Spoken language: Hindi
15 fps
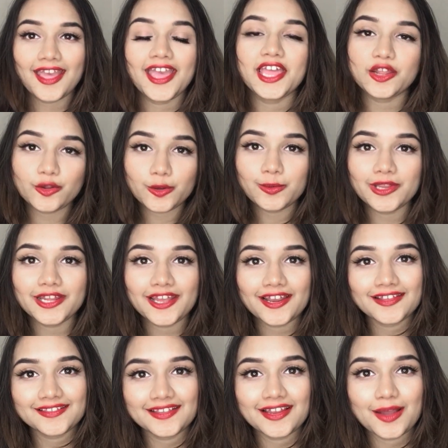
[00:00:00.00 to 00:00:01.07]
हेलो एवरीबॉडी
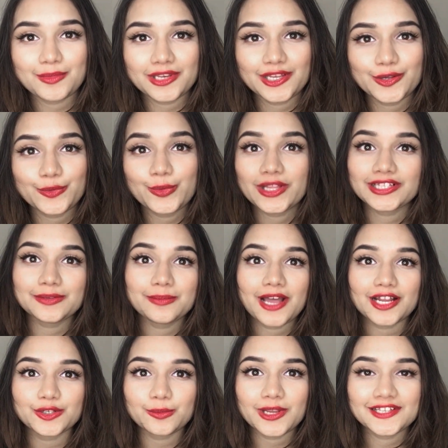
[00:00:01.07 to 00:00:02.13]
एंड अस्सलाम वालेकुम वेलकम
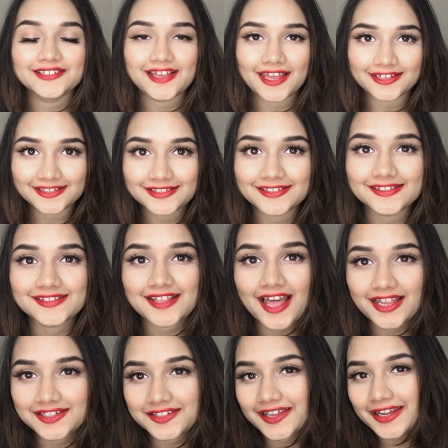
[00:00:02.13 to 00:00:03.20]
बैक टू माय चैनल दिस इज
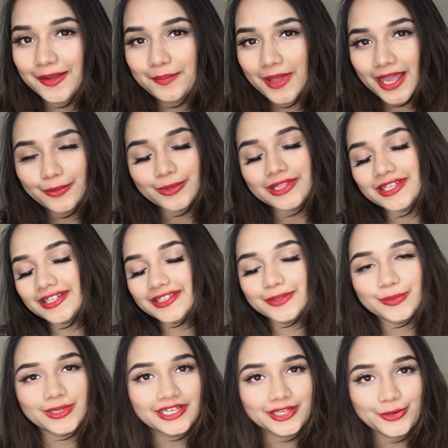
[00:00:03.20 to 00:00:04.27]
आयशा एंड आई एम बैक विद अनदर
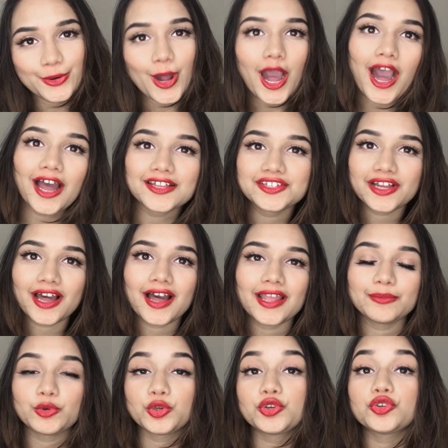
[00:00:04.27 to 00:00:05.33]
वीडियो आज आई
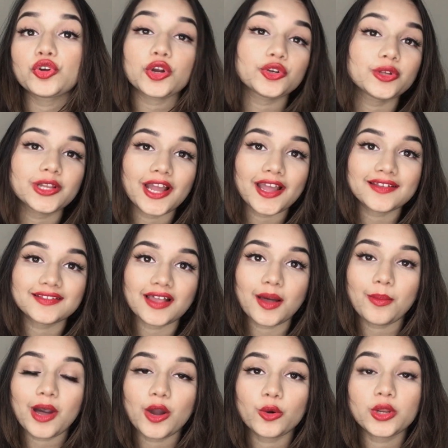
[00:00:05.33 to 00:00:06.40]
एम गोइंग टू टॉक यू गाइस
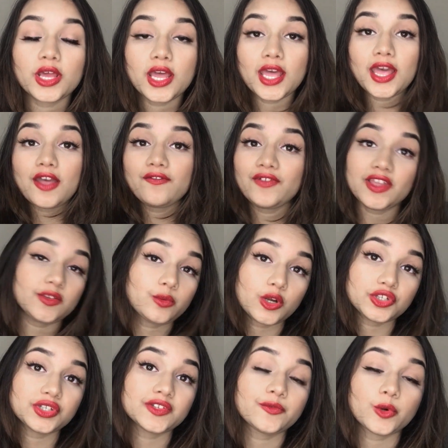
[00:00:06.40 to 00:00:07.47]
अबाउट फेस
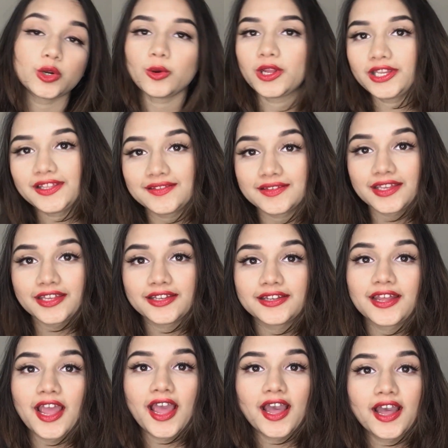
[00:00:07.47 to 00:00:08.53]
वॉशेस फॉर ऑयली स्किन
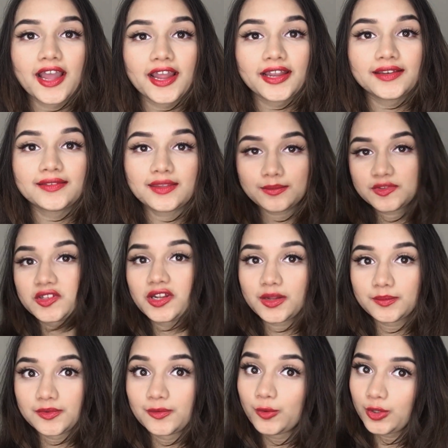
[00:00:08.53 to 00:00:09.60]
एंड सम
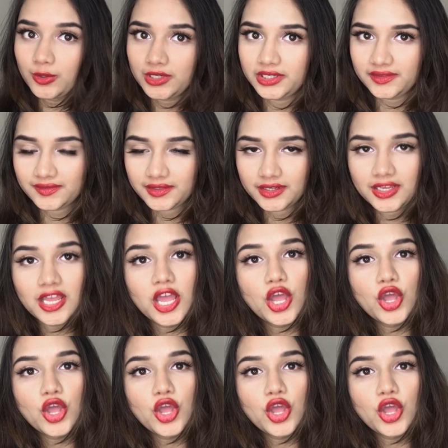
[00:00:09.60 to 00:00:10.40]
स्क्रब्स फॉर ऑयली स्किन